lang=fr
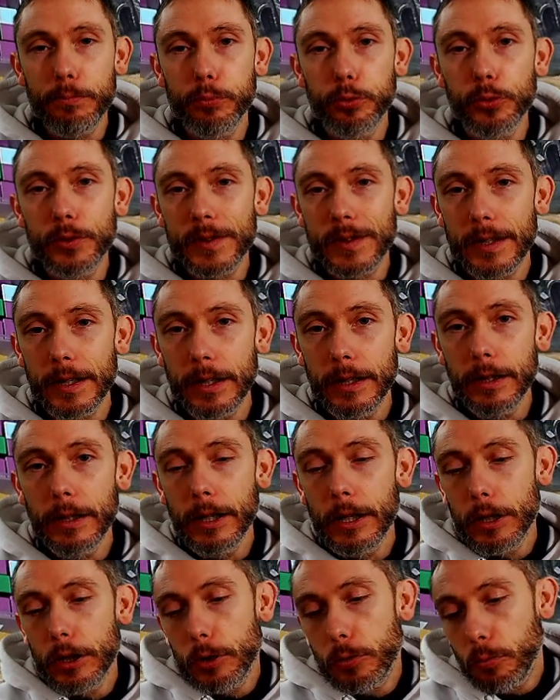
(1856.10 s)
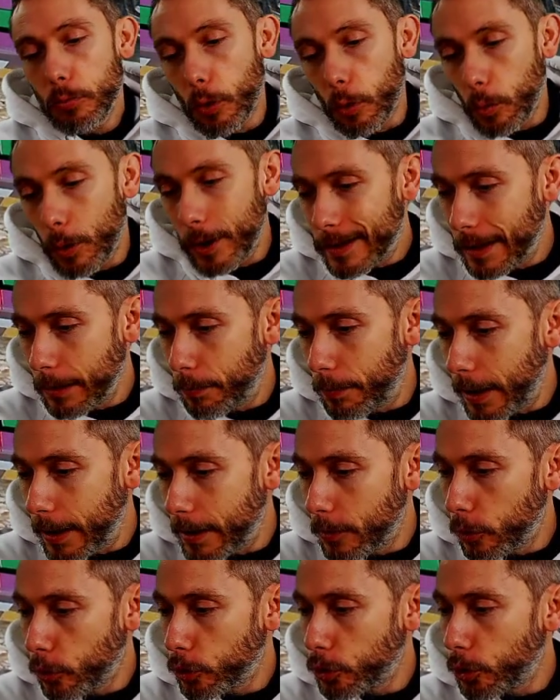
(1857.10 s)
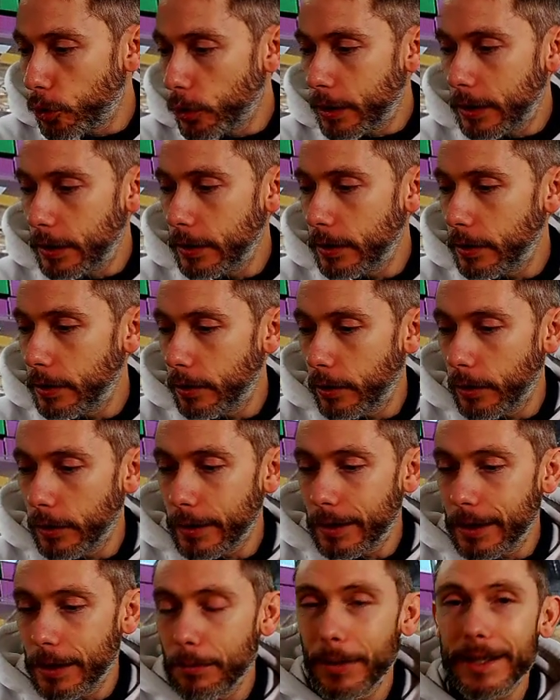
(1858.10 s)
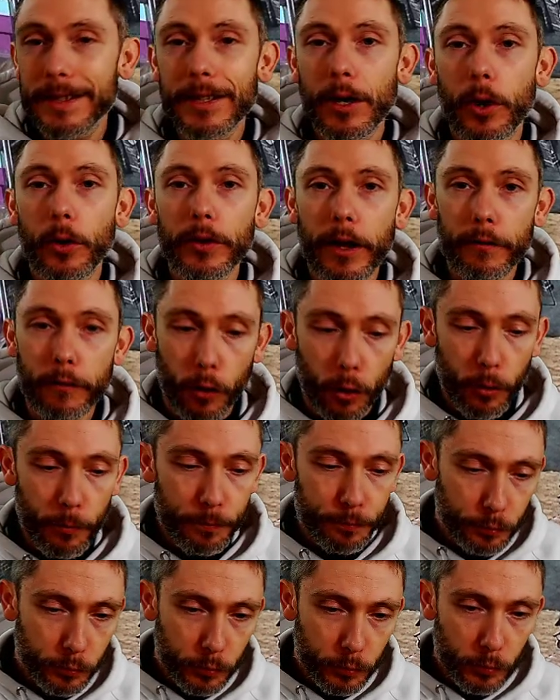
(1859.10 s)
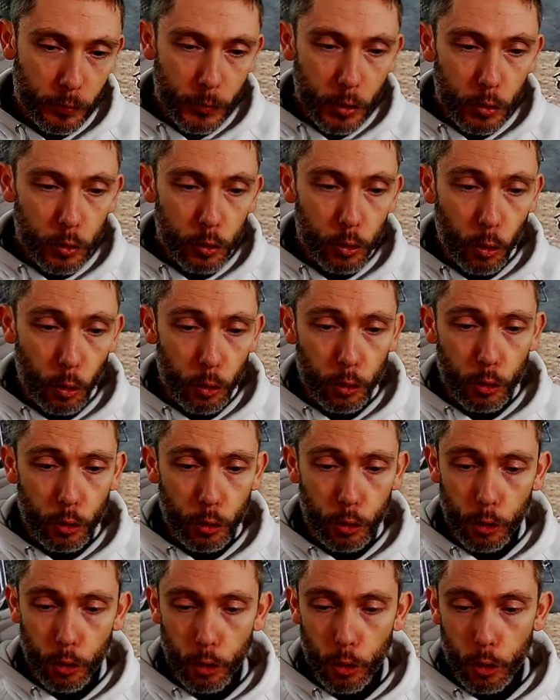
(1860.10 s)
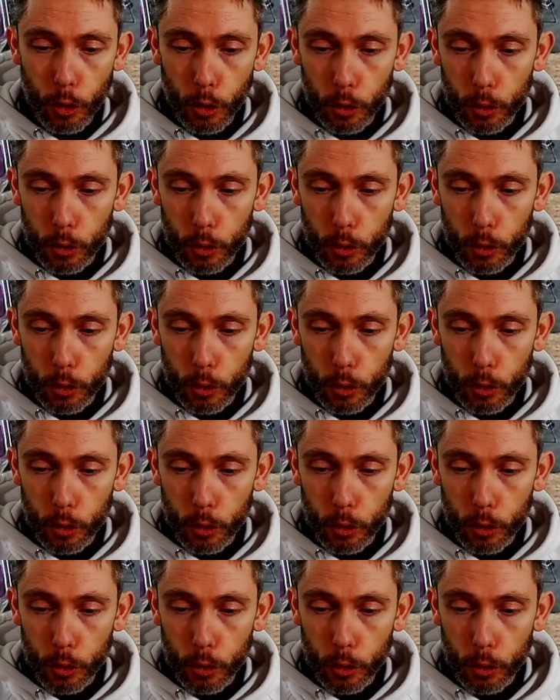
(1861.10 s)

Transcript: poussée, pour moi, c'est pas le jeu qui, euh, qui met ça en avant. Donc, euh,